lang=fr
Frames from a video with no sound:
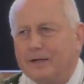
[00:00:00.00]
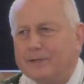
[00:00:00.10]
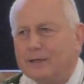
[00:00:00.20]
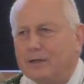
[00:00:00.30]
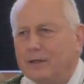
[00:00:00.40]

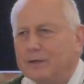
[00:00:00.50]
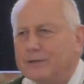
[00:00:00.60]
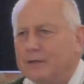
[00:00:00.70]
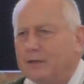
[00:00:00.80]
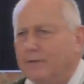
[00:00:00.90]
Et
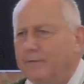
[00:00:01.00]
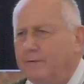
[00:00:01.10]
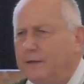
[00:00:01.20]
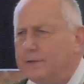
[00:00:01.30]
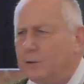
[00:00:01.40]
cette,
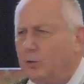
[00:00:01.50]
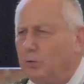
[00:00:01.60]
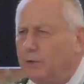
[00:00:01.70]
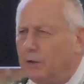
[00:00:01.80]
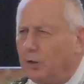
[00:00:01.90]
vie,
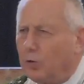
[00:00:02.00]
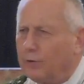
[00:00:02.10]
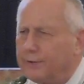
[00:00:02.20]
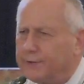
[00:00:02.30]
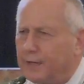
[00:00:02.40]
c'est une vie de
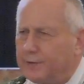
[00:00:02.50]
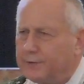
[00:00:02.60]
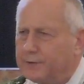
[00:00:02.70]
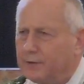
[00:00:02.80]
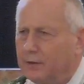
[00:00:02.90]

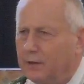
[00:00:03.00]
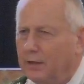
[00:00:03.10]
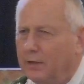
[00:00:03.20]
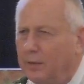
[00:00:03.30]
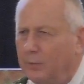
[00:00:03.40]
connaissance
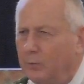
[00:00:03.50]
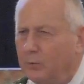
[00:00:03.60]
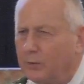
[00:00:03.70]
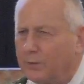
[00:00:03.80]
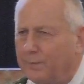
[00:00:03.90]
et
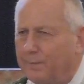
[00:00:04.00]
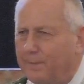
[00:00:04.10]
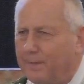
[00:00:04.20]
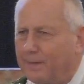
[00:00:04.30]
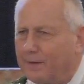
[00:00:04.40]
d'amour.
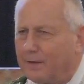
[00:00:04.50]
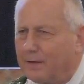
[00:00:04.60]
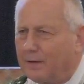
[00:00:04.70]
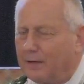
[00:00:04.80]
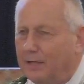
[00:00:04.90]

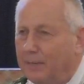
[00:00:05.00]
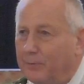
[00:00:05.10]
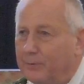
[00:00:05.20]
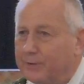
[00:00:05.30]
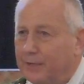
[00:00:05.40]
Il
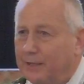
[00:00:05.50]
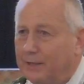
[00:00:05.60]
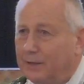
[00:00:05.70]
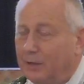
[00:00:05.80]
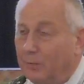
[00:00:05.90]
la
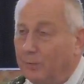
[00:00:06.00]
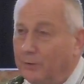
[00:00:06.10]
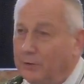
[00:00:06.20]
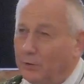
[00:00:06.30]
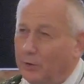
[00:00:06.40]
possède et on
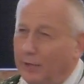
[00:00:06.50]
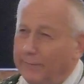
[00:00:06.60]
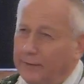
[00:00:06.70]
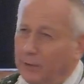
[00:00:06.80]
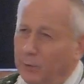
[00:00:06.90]
peut dire que
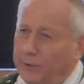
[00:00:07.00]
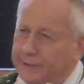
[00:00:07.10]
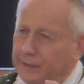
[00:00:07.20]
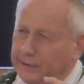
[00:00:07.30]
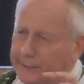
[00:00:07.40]
la vie en
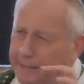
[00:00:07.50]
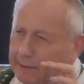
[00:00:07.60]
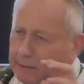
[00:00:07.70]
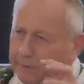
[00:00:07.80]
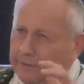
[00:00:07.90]
lui
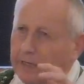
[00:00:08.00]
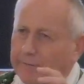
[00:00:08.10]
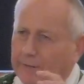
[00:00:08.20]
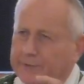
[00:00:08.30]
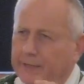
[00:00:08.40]

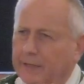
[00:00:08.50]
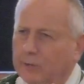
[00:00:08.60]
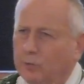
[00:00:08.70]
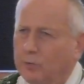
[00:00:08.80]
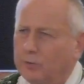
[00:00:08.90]
s'identifie avec sa
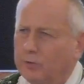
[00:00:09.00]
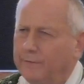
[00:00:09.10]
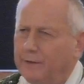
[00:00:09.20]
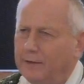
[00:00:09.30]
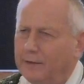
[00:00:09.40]
nature
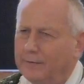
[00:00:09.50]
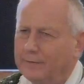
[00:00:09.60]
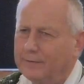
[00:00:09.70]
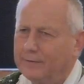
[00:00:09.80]
divine